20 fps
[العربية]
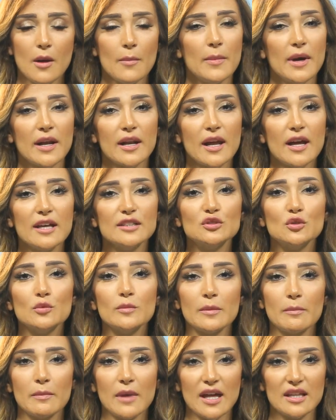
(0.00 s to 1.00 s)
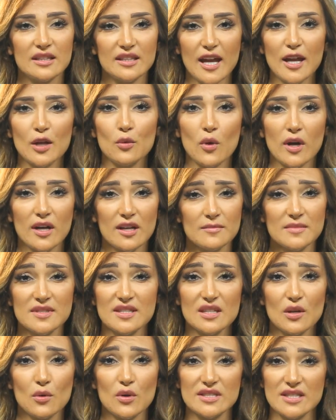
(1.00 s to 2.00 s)
برأته من
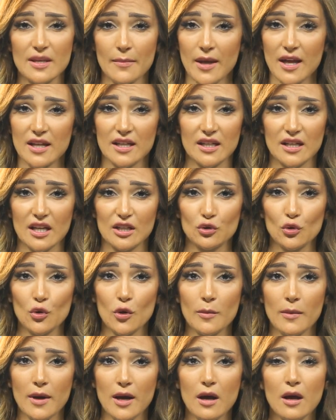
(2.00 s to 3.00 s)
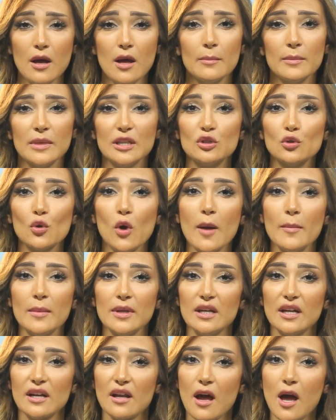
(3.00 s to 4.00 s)
285 تهمة من تهم
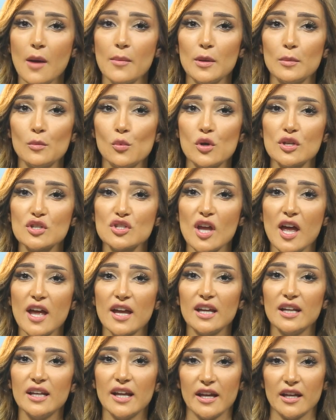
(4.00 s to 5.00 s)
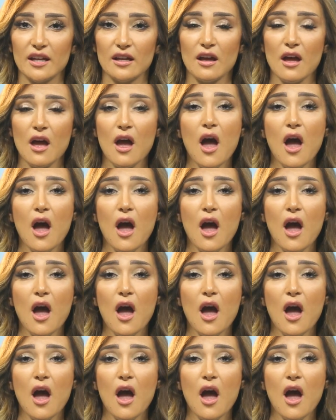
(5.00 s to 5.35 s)
الإرهاب الموجهة إليه